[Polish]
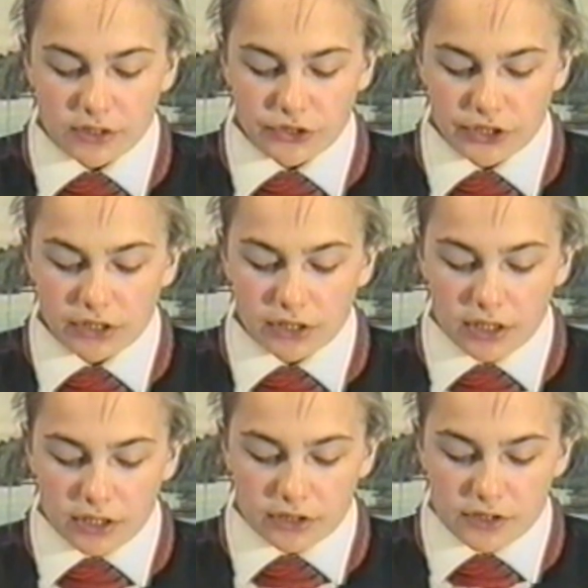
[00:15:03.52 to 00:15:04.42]
tydzień
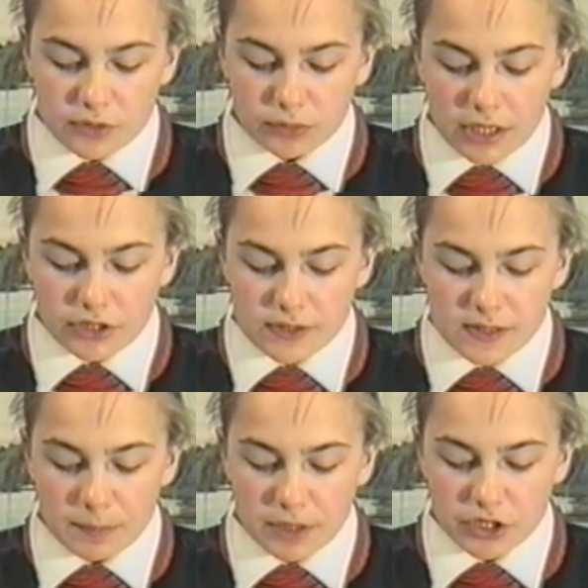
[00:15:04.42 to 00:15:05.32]
dyskutanci
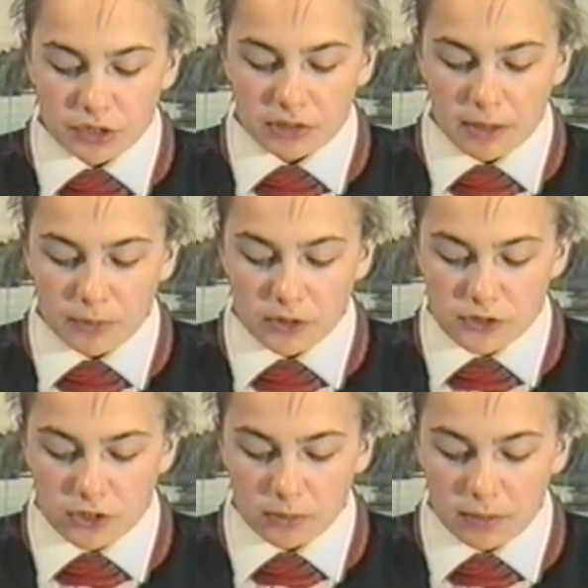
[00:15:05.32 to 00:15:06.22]
zapraszają na
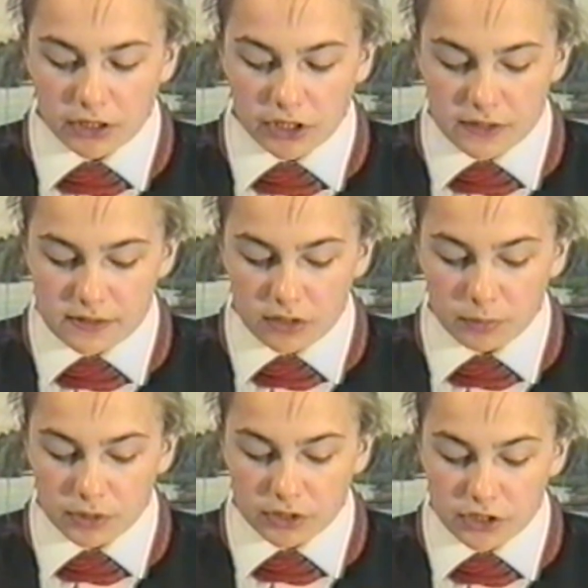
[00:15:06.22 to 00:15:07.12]

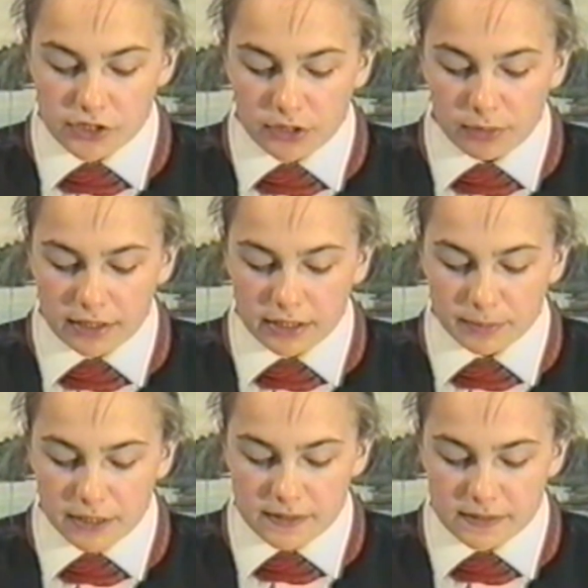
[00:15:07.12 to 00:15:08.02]
polsko-belgijsko-brytyjską
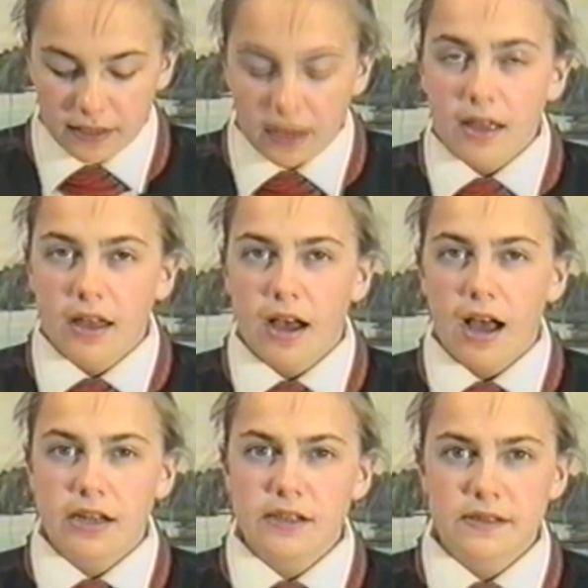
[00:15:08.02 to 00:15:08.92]
adaptację
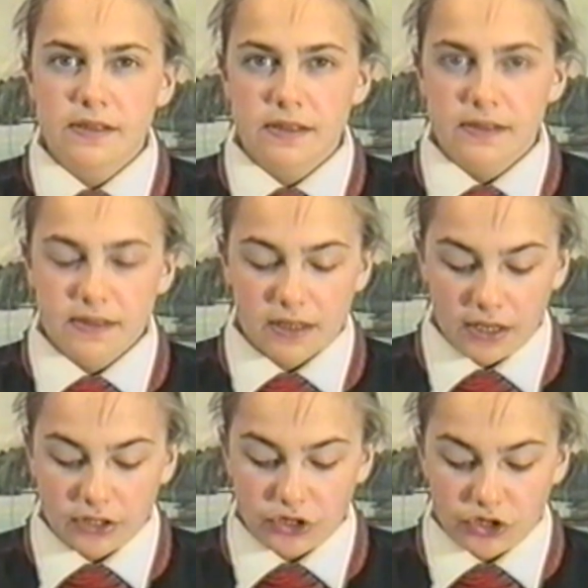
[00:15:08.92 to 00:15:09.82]
Alicji z
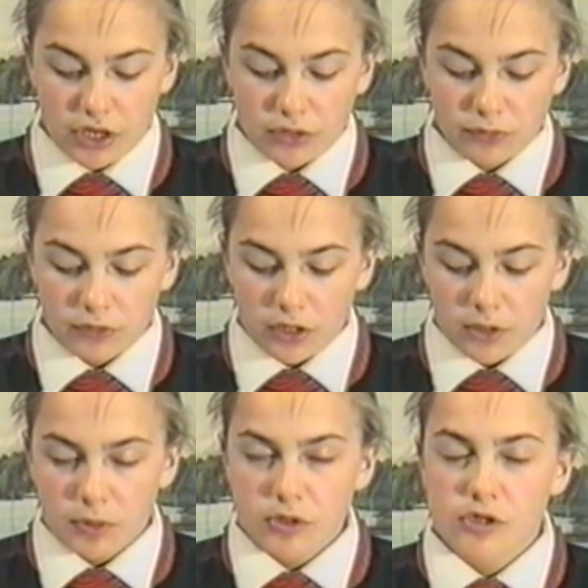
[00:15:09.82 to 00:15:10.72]
Krainy Czarów
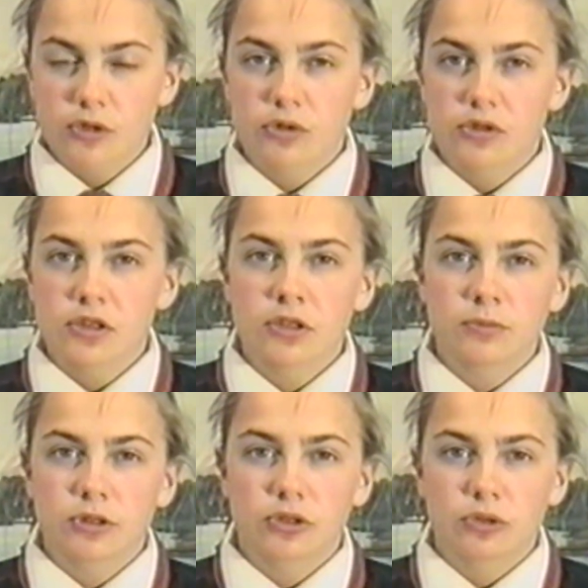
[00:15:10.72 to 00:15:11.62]
pod
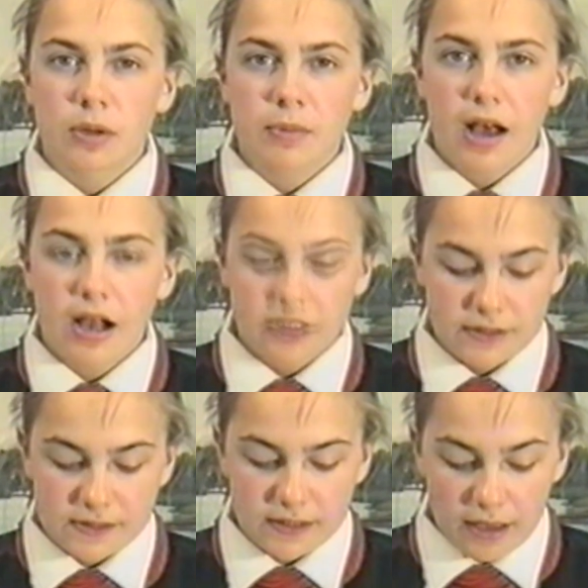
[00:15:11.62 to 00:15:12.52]
skróconym tytułem
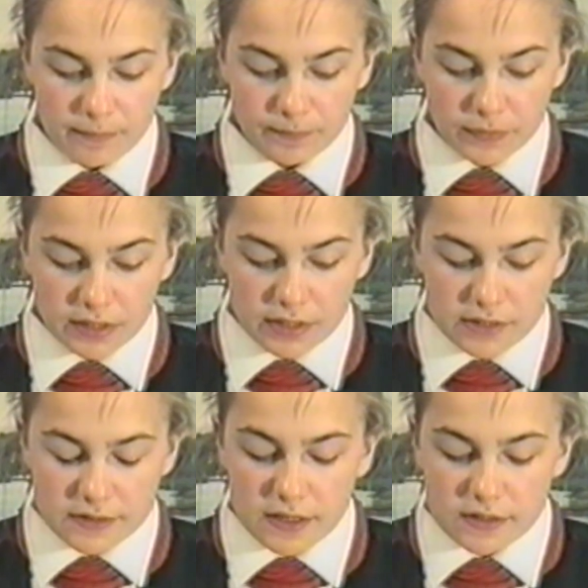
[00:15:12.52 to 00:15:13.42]
Alicja.
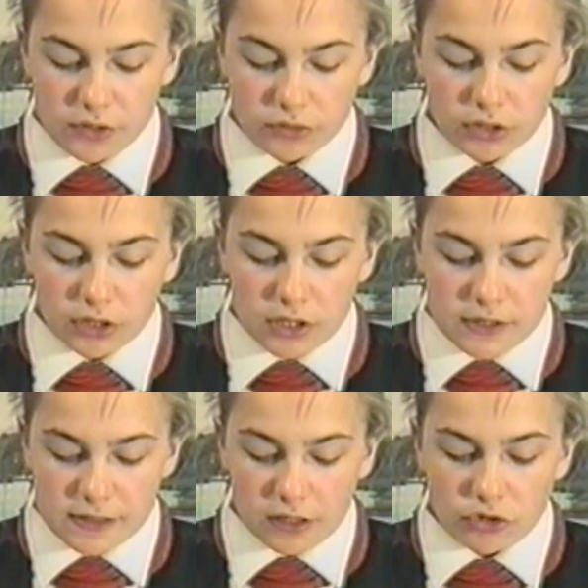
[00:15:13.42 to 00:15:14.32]
Sezon
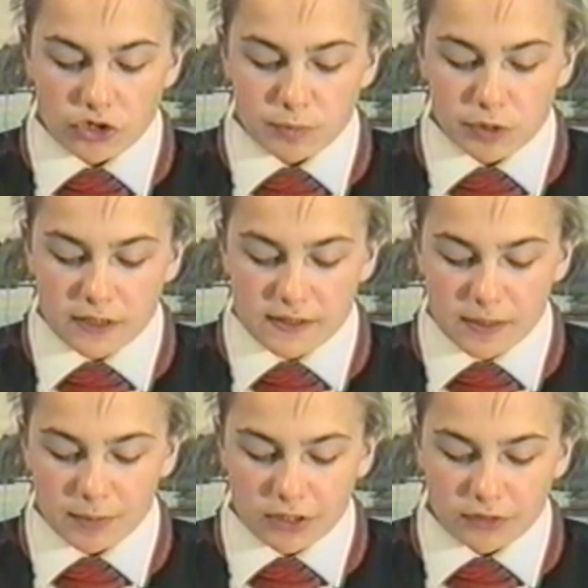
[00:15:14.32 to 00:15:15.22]
zakończy
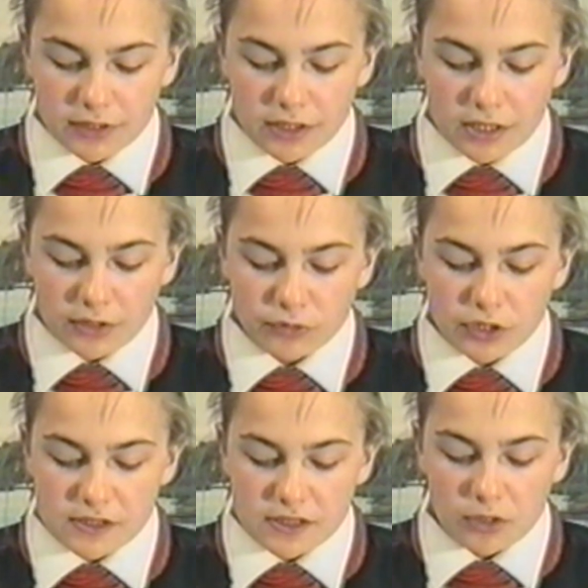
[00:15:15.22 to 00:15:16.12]
projekcja planowana na
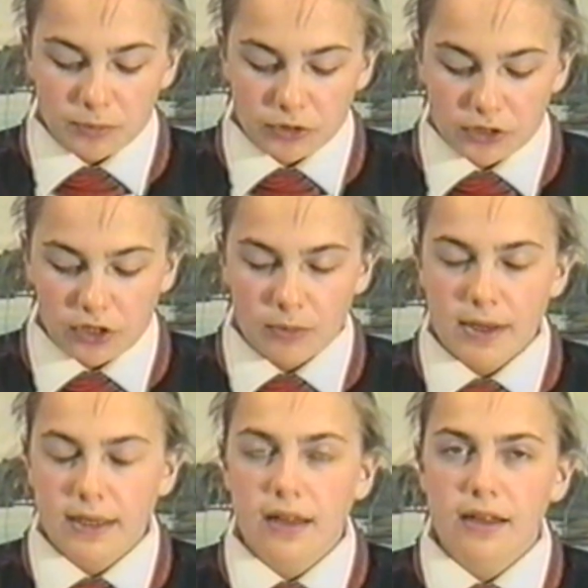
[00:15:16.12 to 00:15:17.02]
25
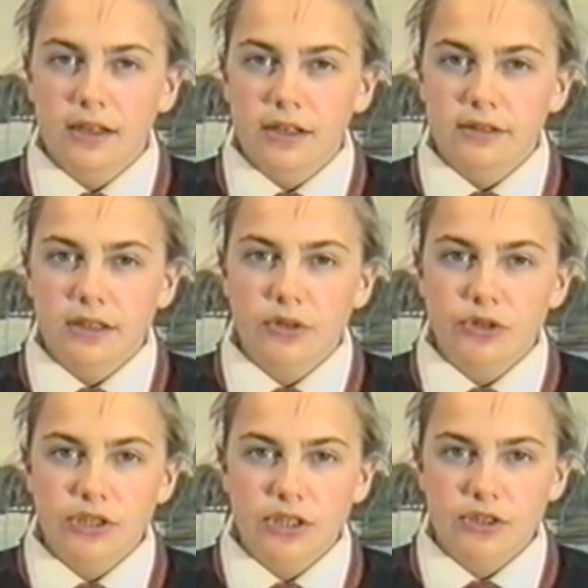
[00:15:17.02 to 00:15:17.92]
maja na
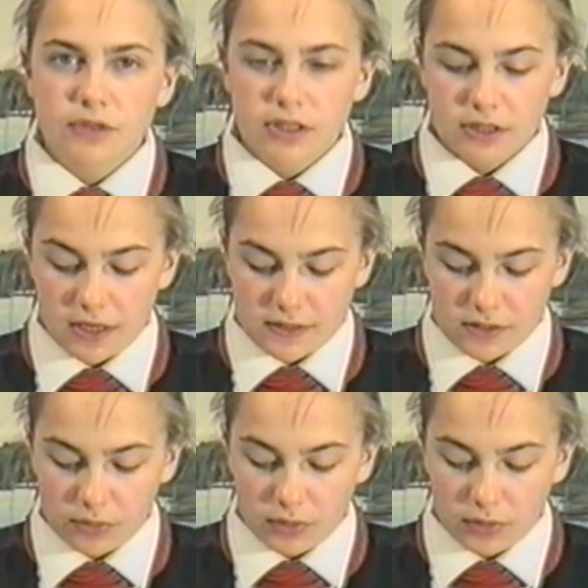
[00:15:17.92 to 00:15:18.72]
godzinę 19.